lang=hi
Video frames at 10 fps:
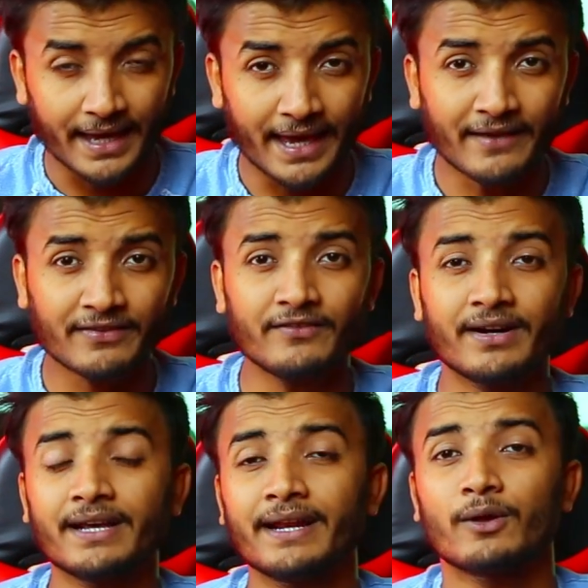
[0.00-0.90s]
एक से
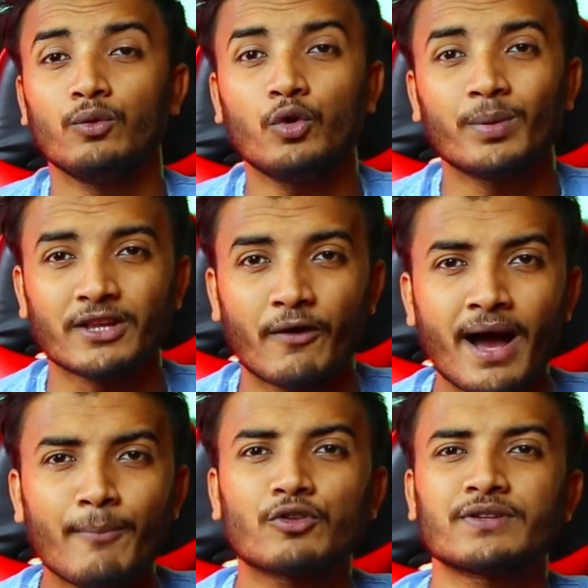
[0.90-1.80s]
बढ़कर एक लूट
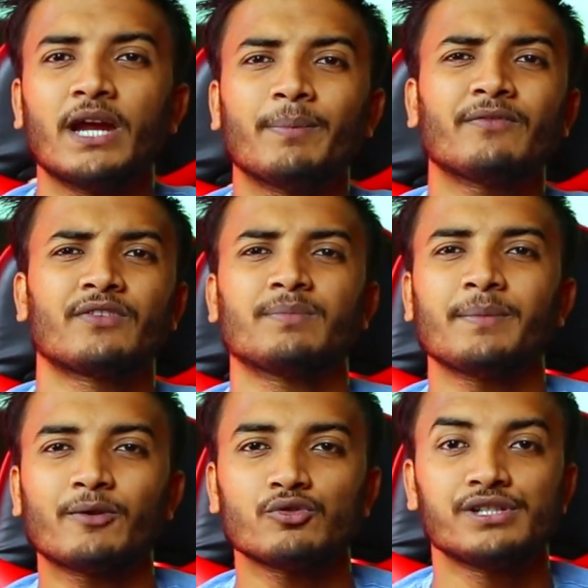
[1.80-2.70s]
बताऊंगा आप लोग साइड पे
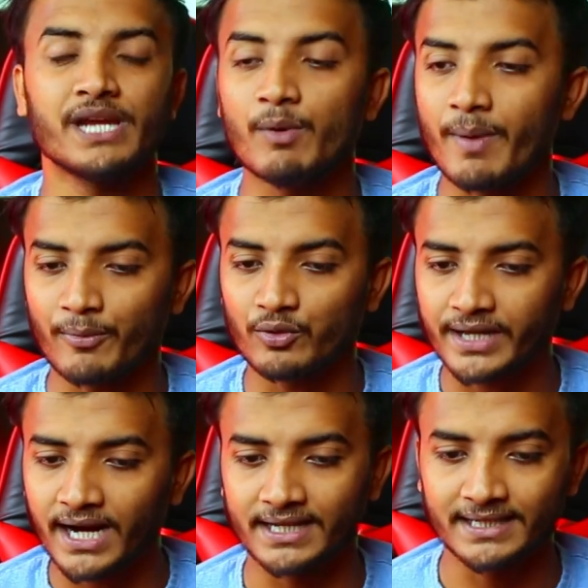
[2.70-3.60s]
सबसे पहले कुछ डेमो मैं आपको
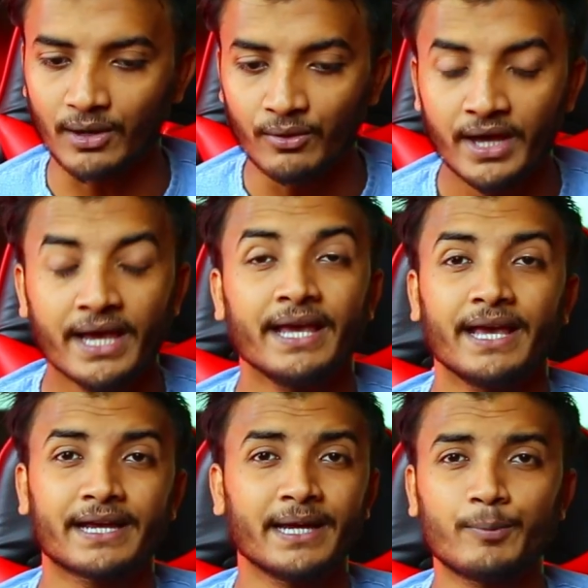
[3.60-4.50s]
दिखा देता हूँ
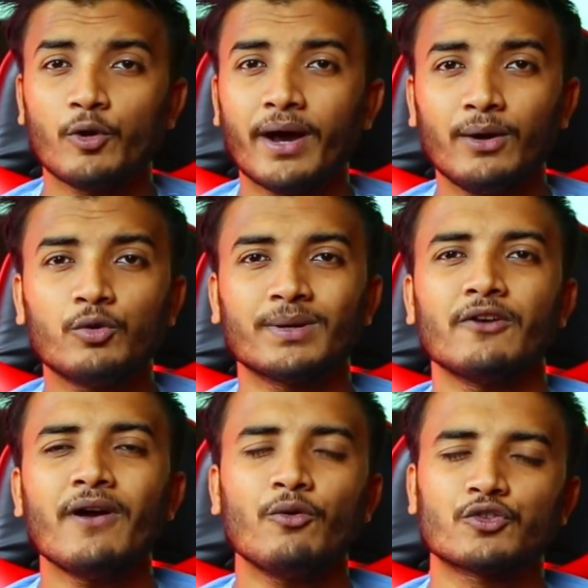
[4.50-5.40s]
एक क्रिप्टो का लूट
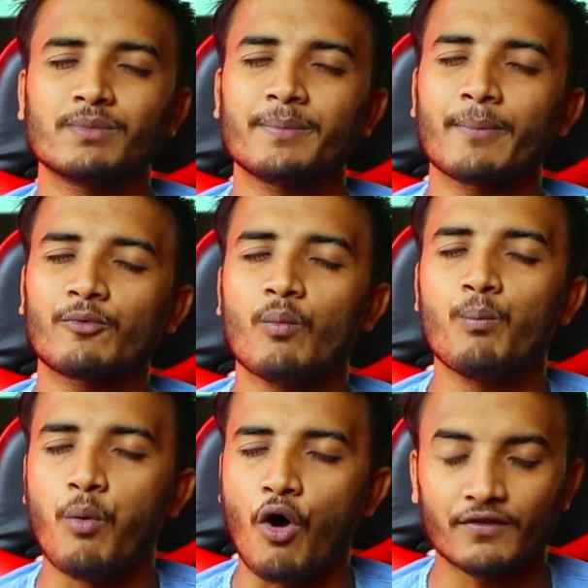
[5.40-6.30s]
बताऊंगा उसमें भी आपको
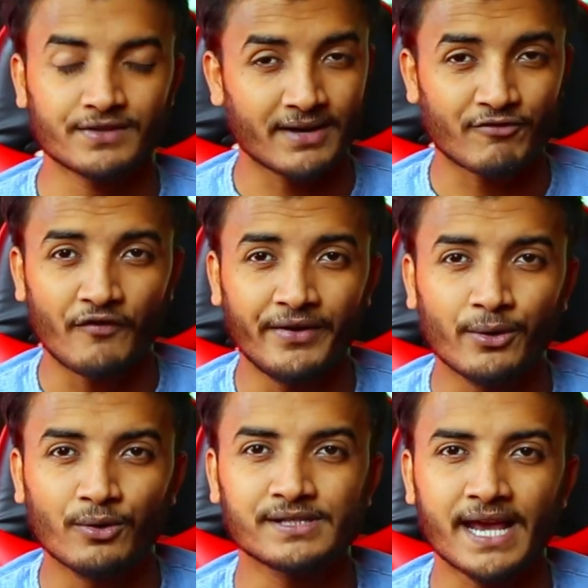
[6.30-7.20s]
बहुत सारा
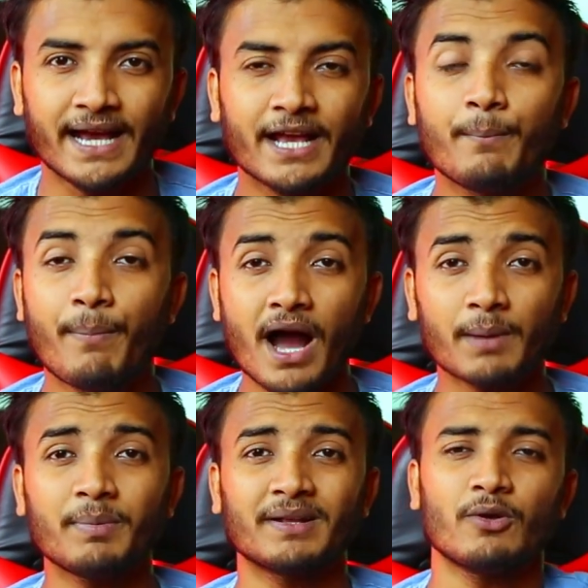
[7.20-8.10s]
प्रॉफिट हो जाएगा एक
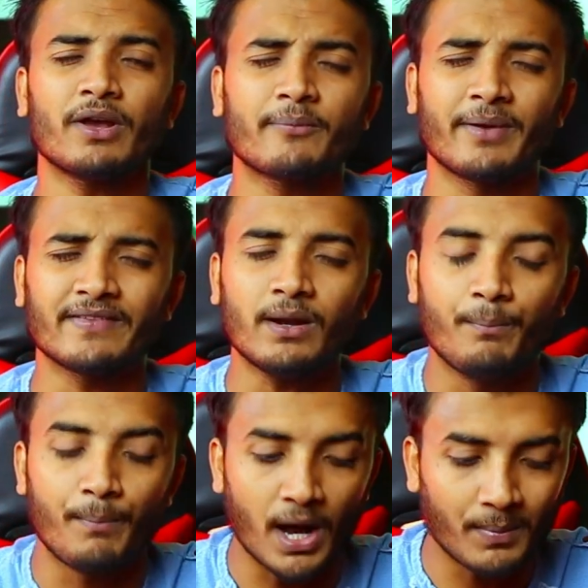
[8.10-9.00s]
बाग भी बताऊंगा स्पेशल
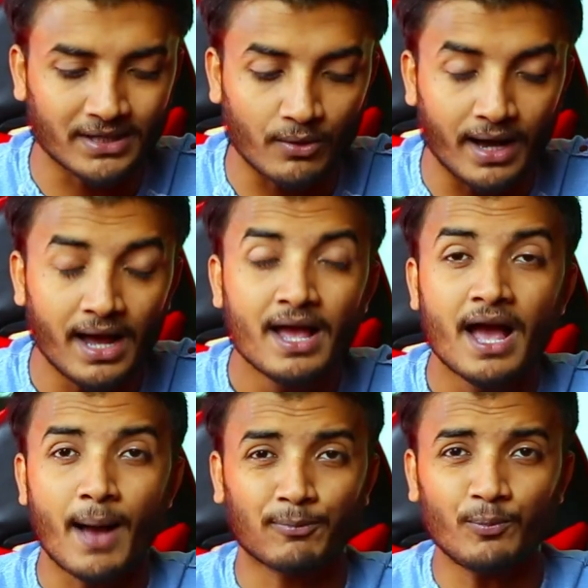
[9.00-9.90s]
बाग बताऊंगा
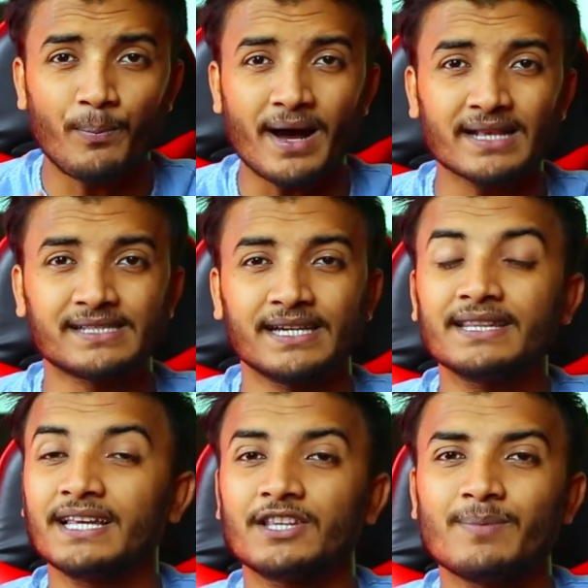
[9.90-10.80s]
आपको पाँच छः
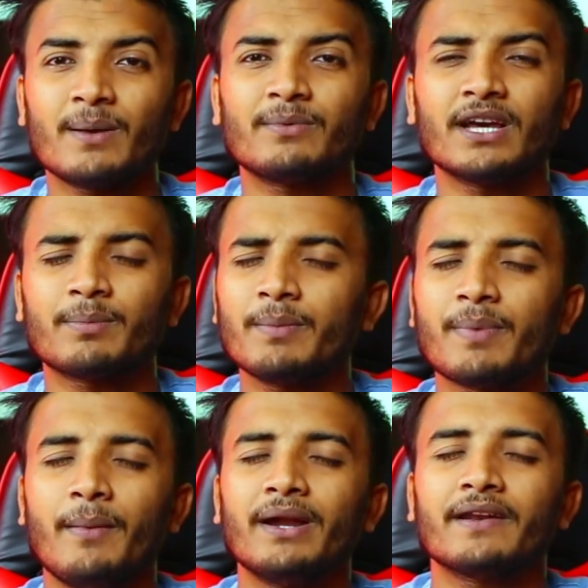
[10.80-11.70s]
दस बार तक भी
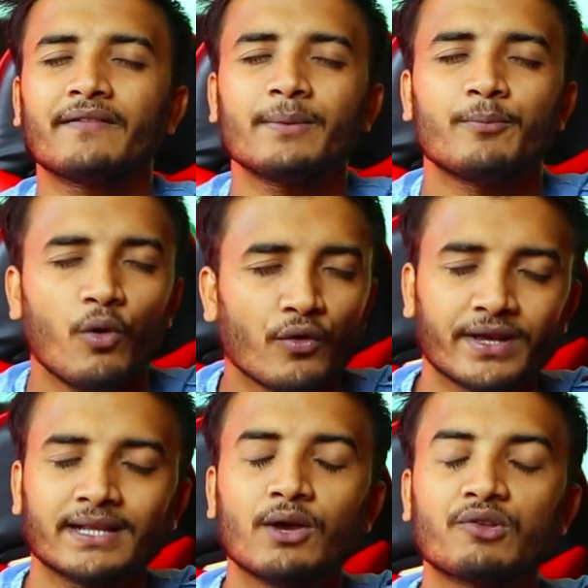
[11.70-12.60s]
पेमेंट रिसीव हो
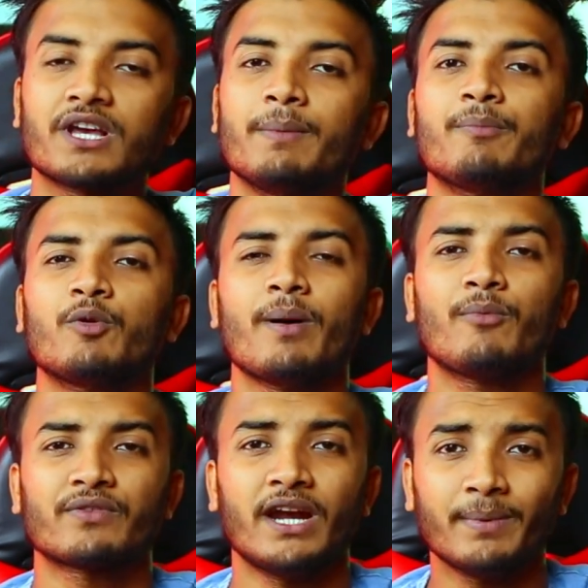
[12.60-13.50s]
सकता है उसका भी प्रूफ आप
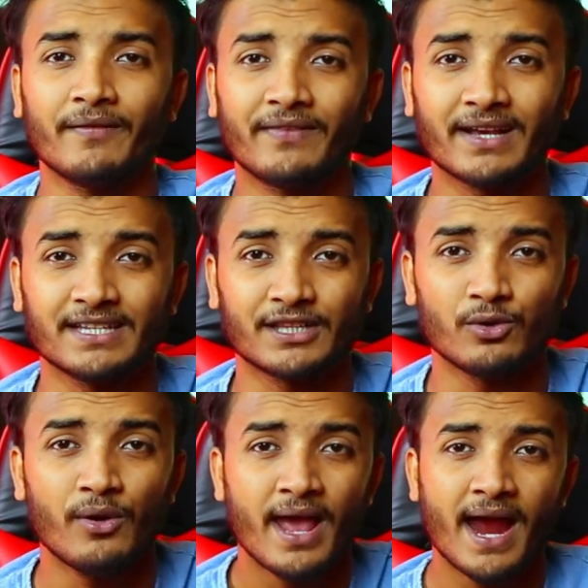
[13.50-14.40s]
लोग साइड पर देख
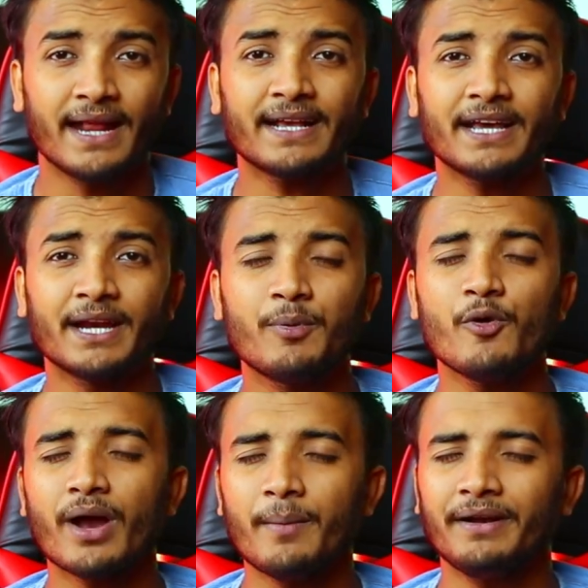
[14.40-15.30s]
सकते हो एंड एक
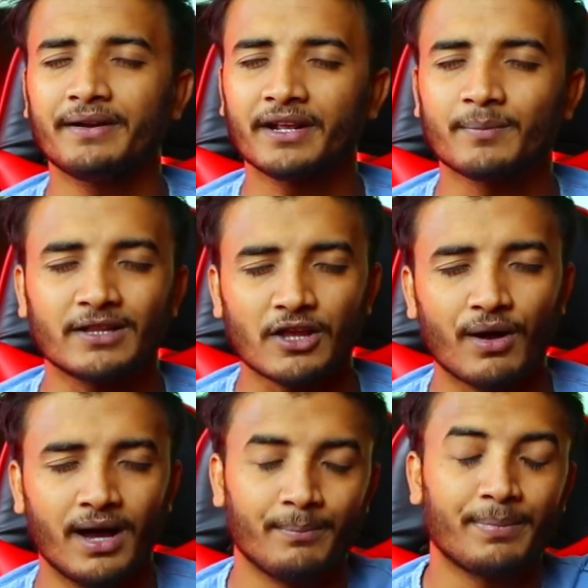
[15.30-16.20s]
रिव्यू का भी ट्रिक
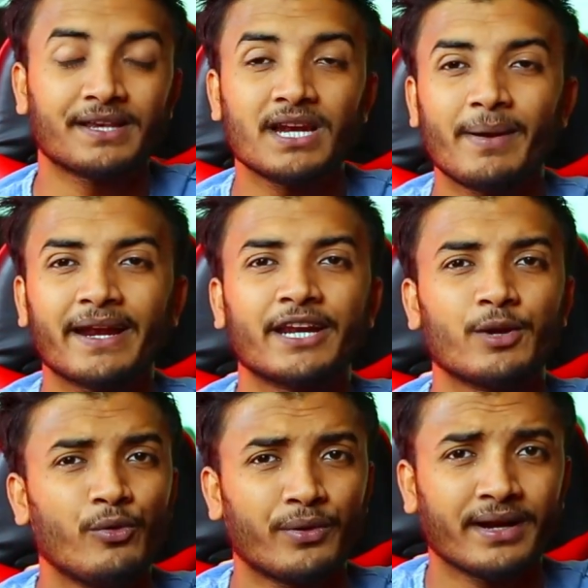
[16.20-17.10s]
बताऊंगा पिछला बार एक
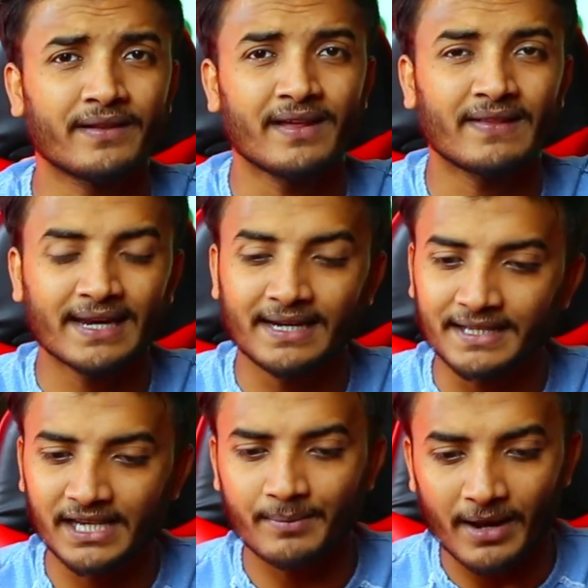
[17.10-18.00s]
रिव्यू ट्रिक दिया था लेकिन
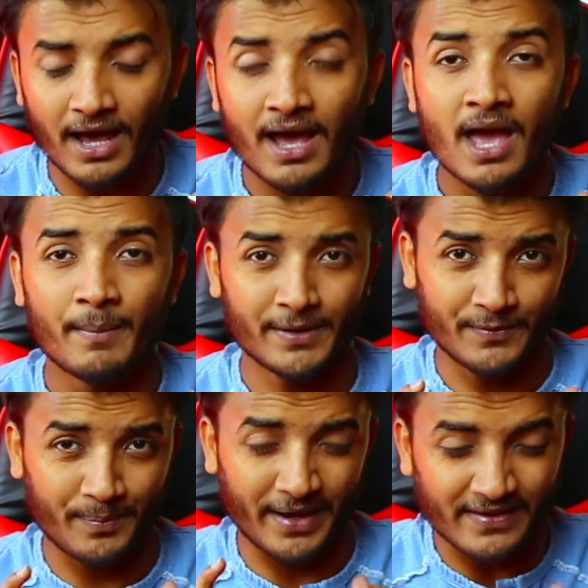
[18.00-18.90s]
ये वाला मैं
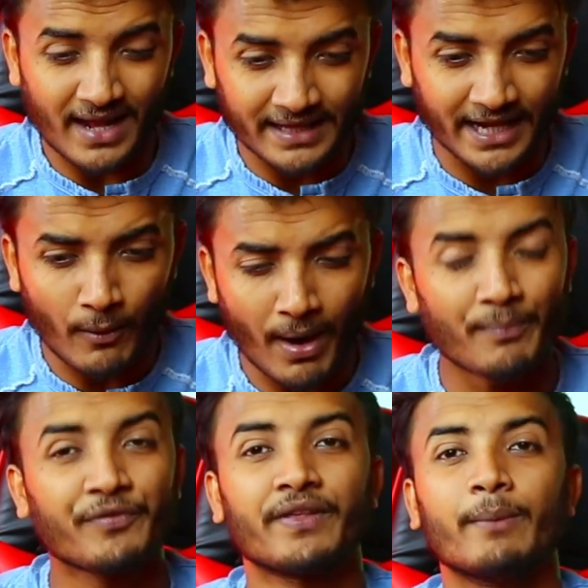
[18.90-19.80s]
स्पेशल दे रहा हूँ
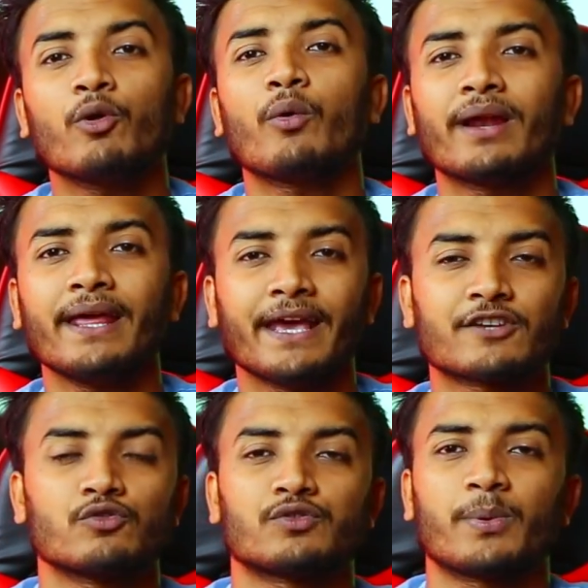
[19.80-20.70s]
आप सब लोगों के लिए
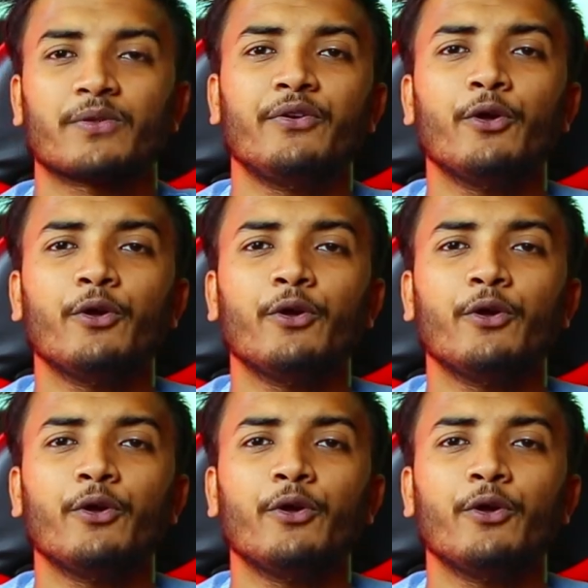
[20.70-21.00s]
एक्सक्लूसिव इस